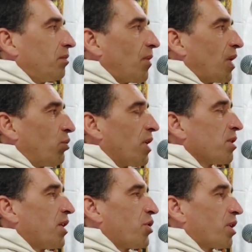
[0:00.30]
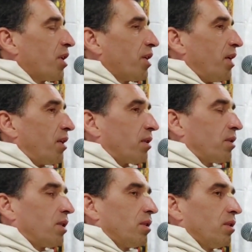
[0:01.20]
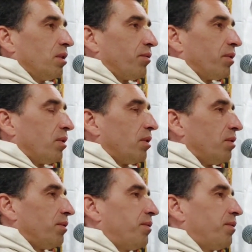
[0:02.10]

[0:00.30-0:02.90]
У нас задача какая? Э,